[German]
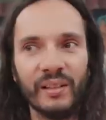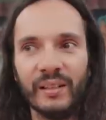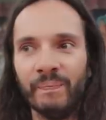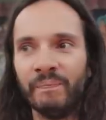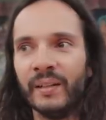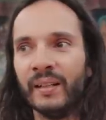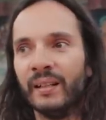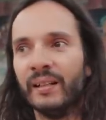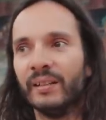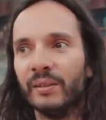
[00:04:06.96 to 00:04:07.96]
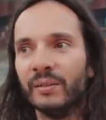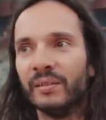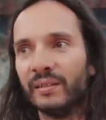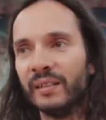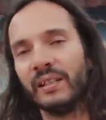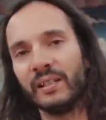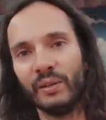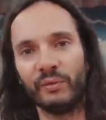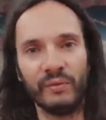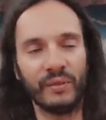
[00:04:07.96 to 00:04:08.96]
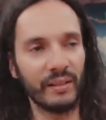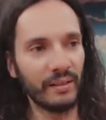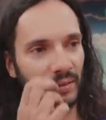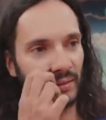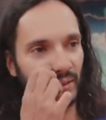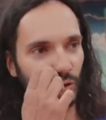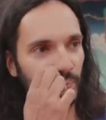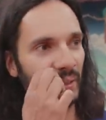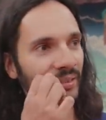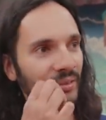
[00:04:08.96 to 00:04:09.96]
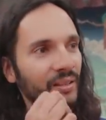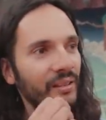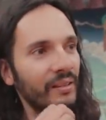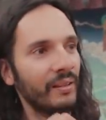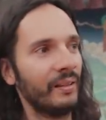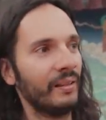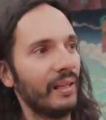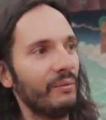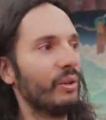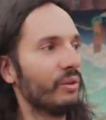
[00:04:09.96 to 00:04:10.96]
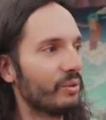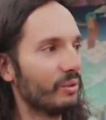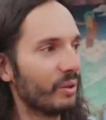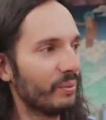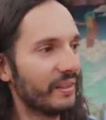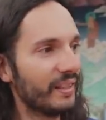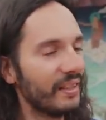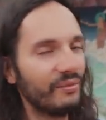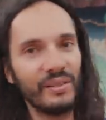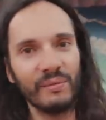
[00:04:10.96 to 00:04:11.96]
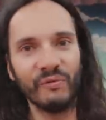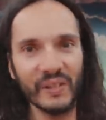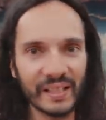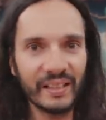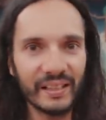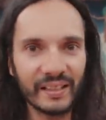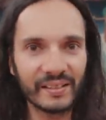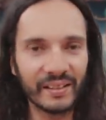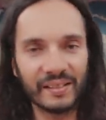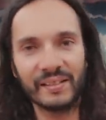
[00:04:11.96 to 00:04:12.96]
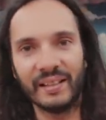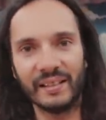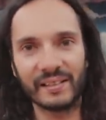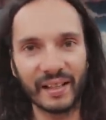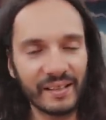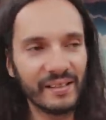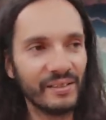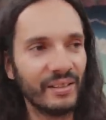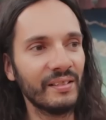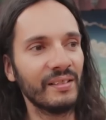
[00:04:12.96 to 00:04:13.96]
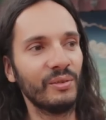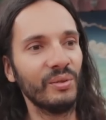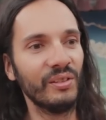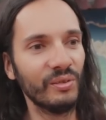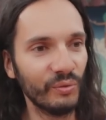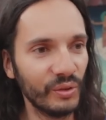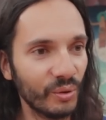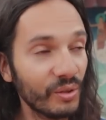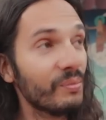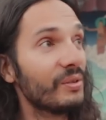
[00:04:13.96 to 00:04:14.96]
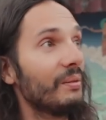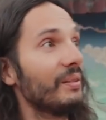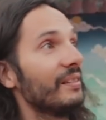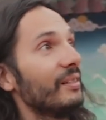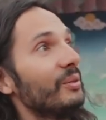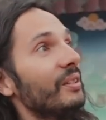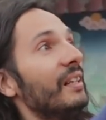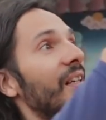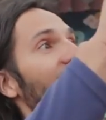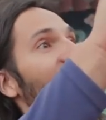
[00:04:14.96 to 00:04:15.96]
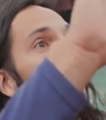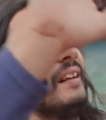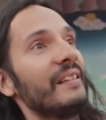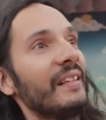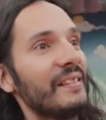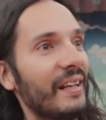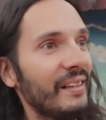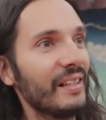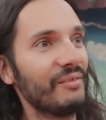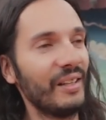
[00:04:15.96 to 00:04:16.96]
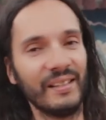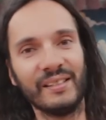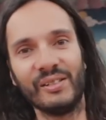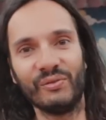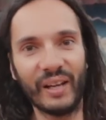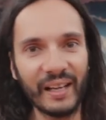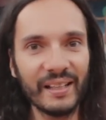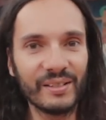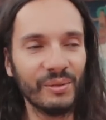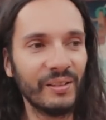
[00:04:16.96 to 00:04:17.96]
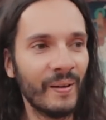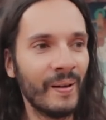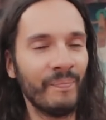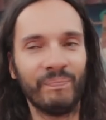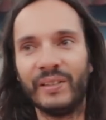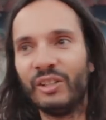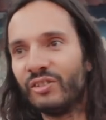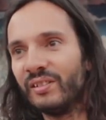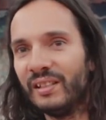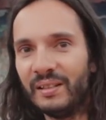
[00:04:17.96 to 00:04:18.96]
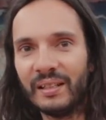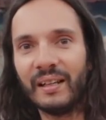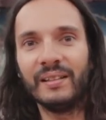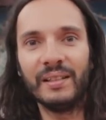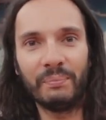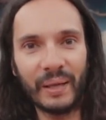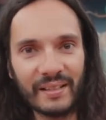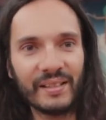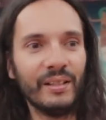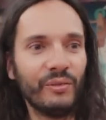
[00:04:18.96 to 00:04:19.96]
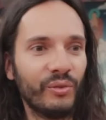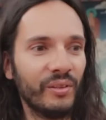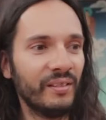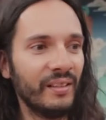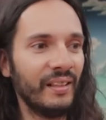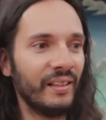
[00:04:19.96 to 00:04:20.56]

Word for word: geht. Und ja, das war auf jeden Fall sehr spannend. Und dann haben wir auch noch so darüber geredet, wie es im Winter hier ist, ne, dass es hier ganz kalt ist und dann ist natürlich nicht so viel Tourismus, aber es ist natürlich alles ganz anders, weil dann ist es weiß und die, die, die Pässe von,